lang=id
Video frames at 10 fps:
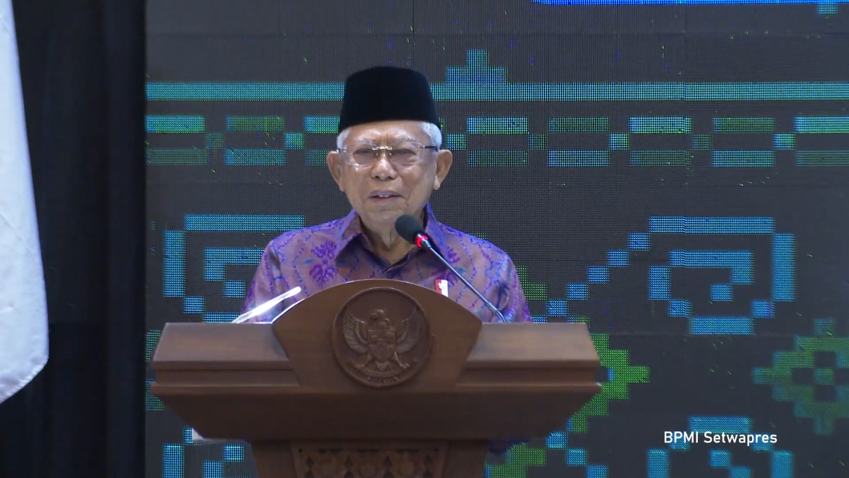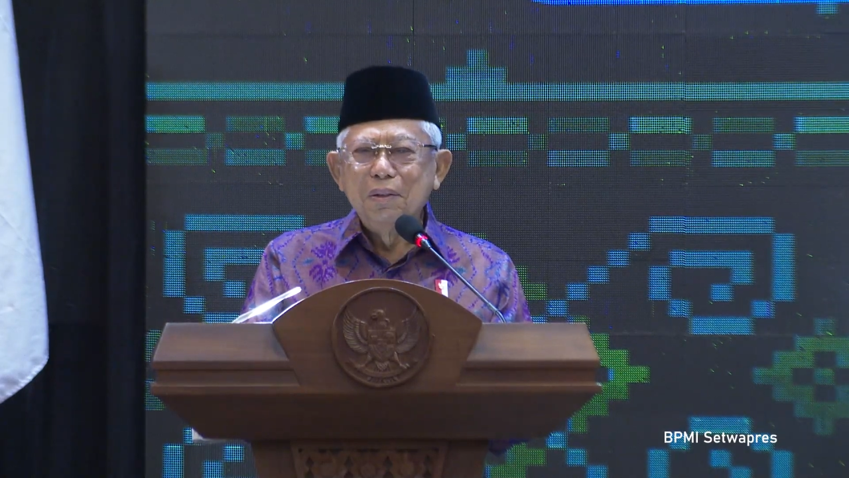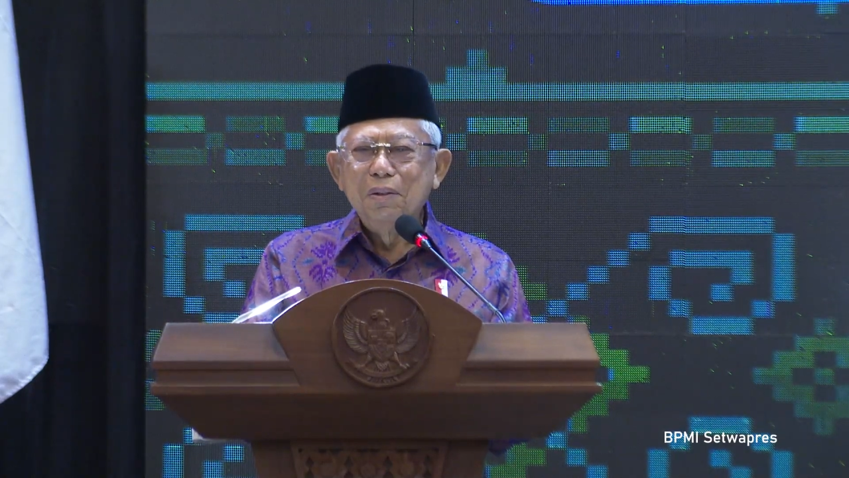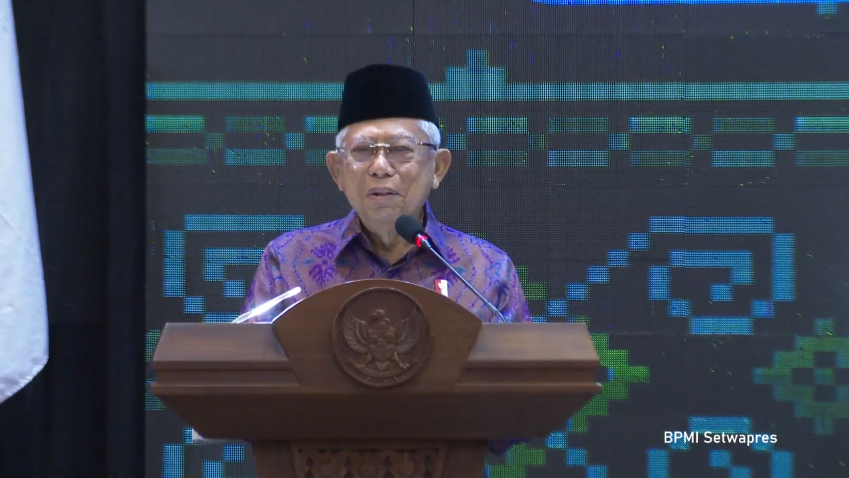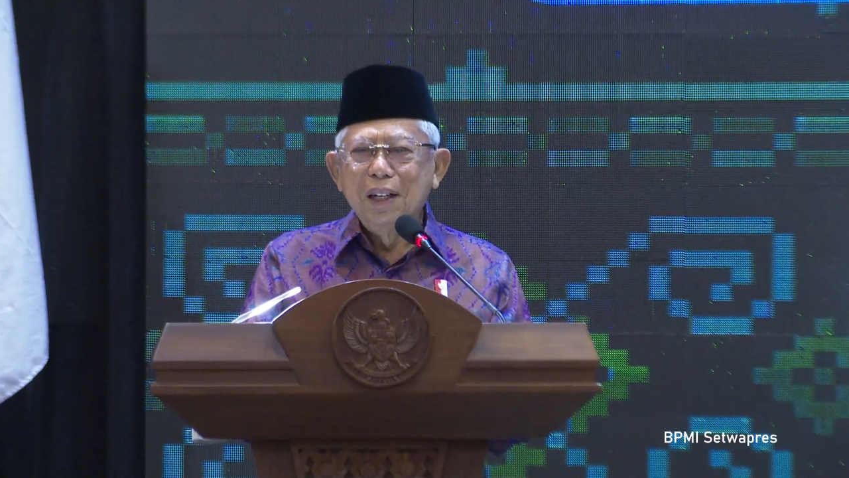
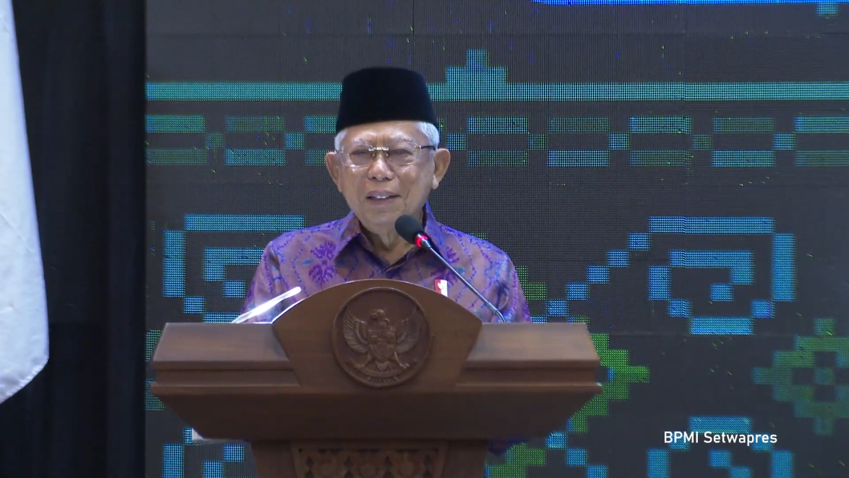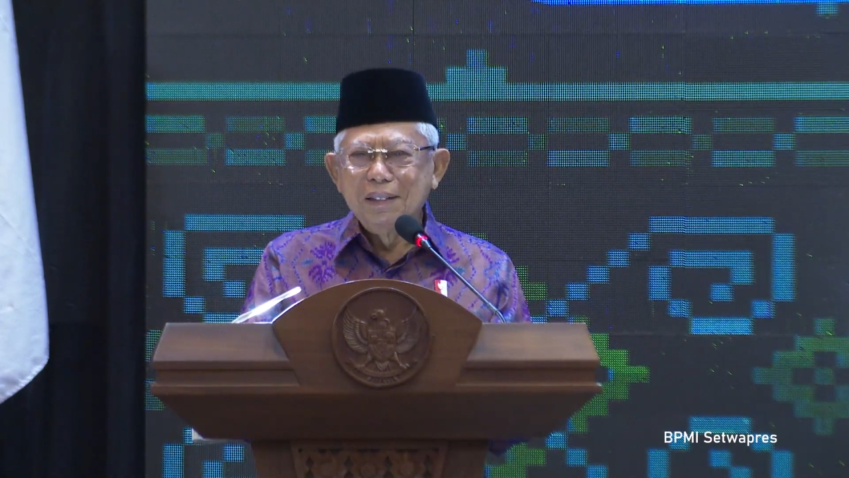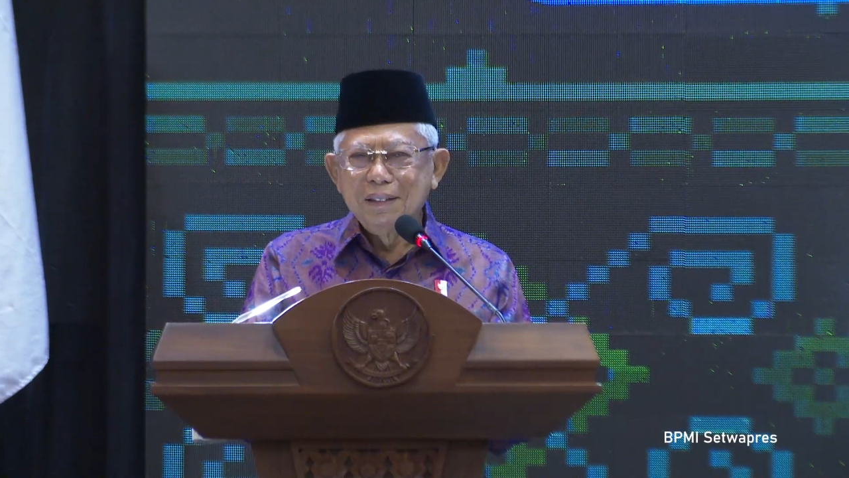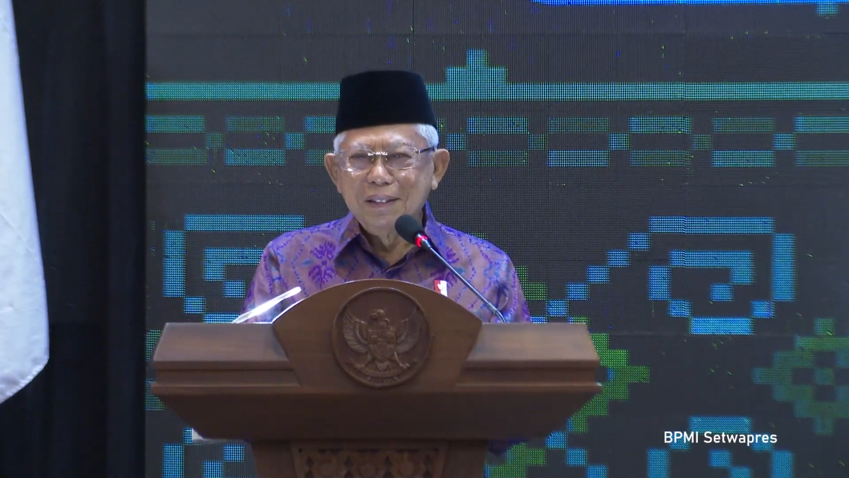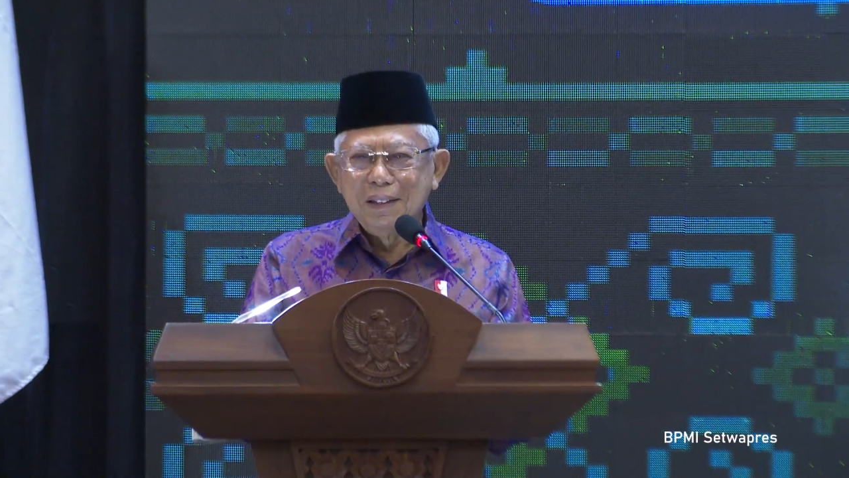dukungan
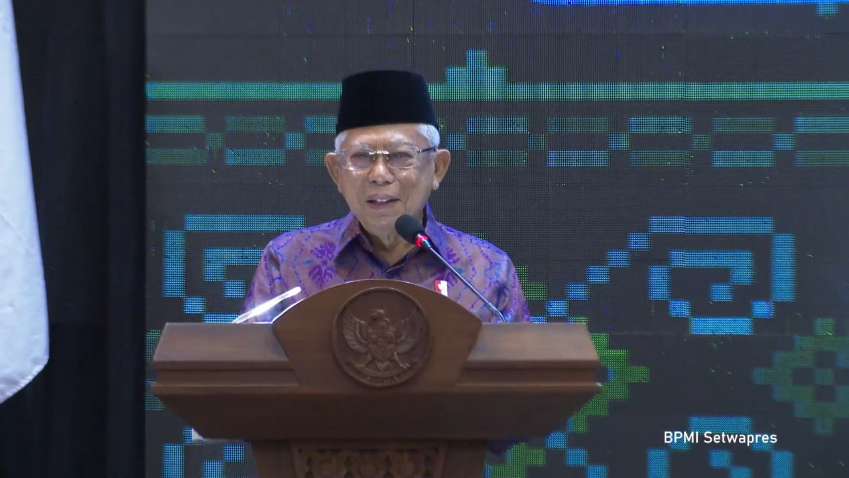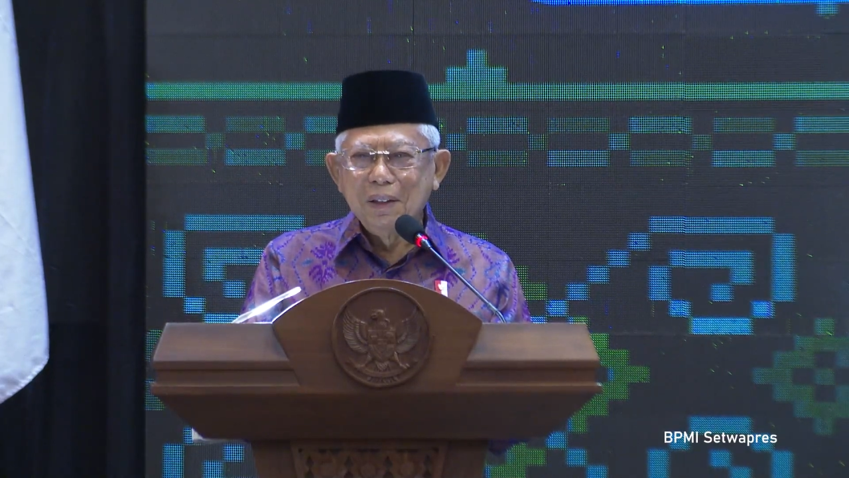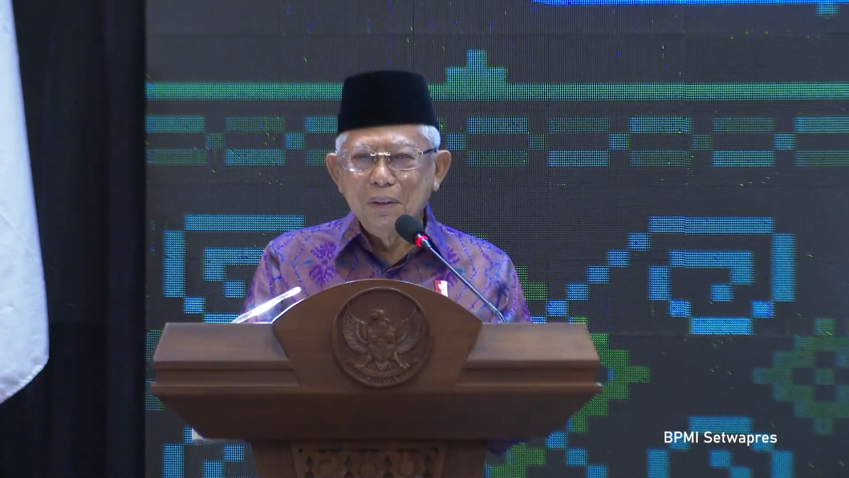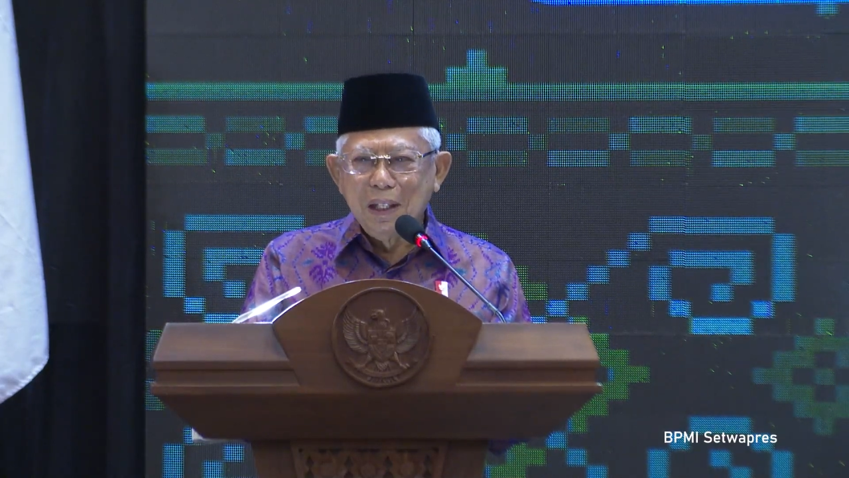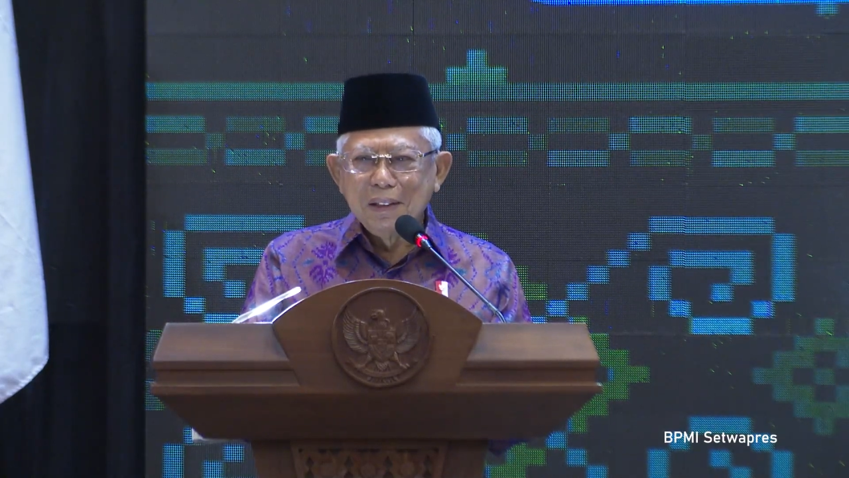yang
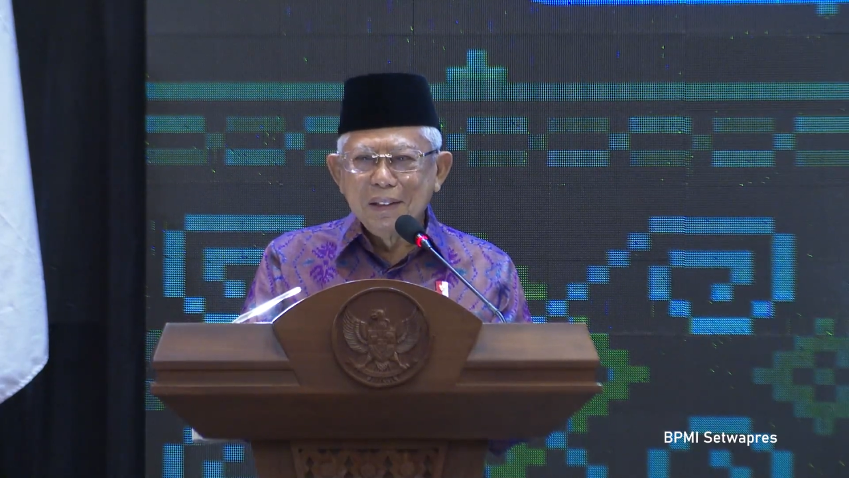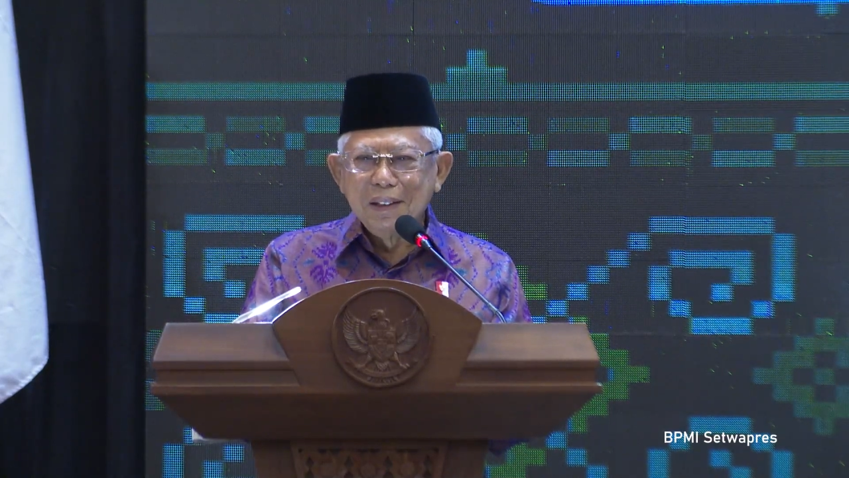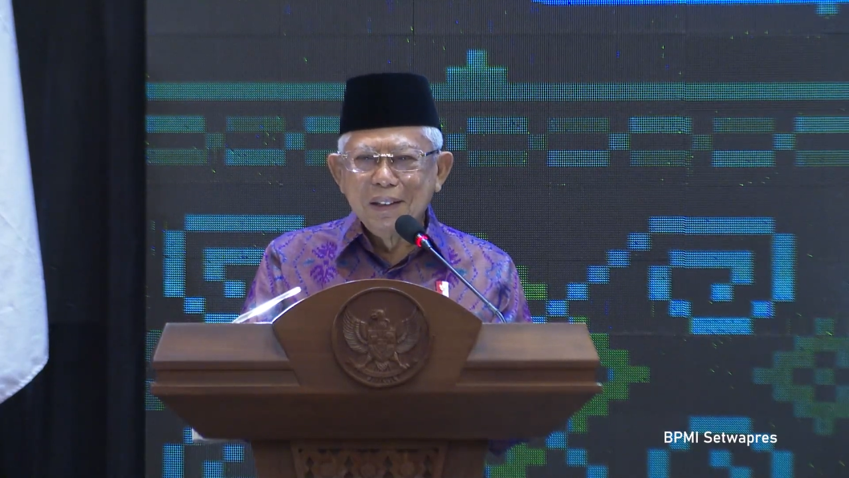kuat